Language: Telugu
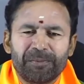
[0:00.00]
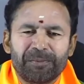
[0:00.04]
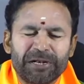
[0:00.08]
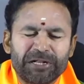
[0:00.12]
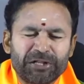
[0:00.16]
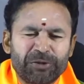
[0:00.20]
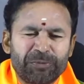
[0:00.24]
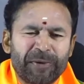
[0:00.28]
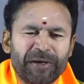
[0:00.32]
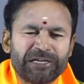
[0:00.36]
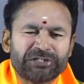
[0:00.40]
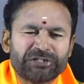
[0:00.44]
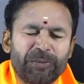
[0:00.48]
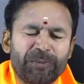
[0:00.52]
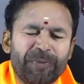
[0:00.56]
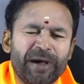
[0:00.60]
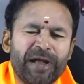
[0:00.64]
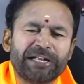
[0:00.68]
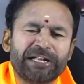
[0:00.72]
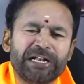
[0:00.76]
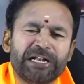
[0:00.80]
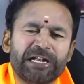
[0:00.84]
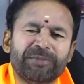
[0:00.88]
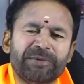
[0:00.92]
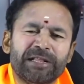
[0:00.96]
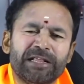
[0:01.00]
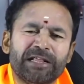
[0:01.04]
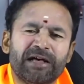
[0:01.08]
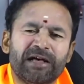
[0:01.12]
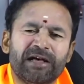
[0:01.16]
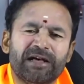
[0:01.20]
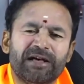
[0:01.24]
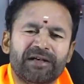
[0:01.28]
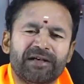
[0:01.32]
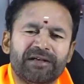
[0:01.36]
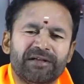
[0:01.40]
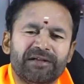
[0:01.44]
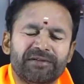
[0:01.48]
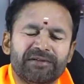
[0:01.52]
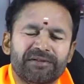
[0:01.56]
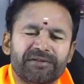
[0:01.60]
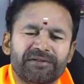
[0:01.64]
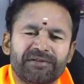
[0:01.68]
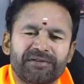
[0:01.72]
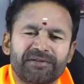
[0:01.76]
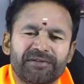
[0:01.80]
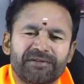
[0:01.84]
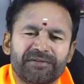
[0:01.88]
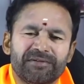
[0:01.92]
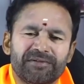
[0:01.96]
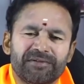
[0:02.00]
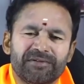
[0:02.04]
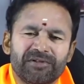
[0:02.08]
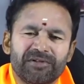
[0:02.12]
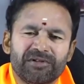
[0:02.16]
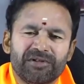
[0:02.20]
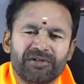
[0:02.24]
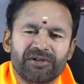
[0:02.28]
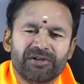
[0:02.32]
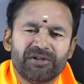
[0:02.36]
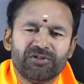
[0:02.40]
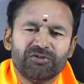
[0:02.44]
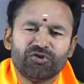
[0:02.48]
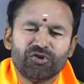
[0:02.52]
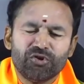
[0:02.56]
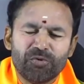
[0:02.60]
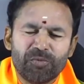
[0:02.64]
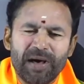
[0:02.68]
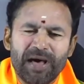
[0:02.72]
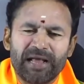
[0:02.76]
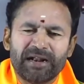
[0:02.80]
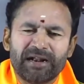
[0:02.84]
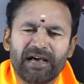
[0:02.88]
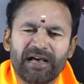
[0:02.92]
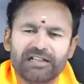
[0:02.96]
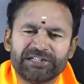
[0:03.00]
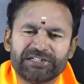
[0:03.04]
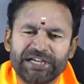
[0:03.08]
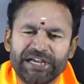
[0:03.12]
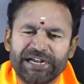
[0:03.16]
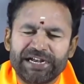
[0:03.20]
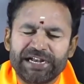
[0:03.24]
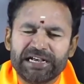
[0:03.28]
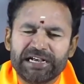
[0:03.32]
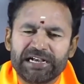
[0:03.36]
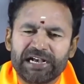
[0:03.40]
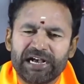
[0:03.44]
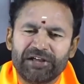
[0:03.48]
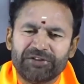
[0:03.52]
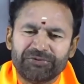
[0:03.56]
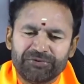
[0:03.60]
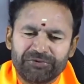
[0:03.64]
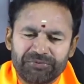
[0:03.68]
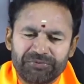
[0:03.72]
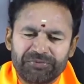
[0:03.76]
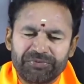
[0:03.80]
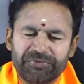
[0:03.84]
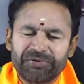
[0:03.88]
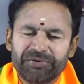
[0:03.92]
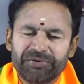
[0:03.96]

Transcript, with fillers: ప్రతిపక్ష పార్టీల మీద దుర్మార్గాలు చేయడం కాదు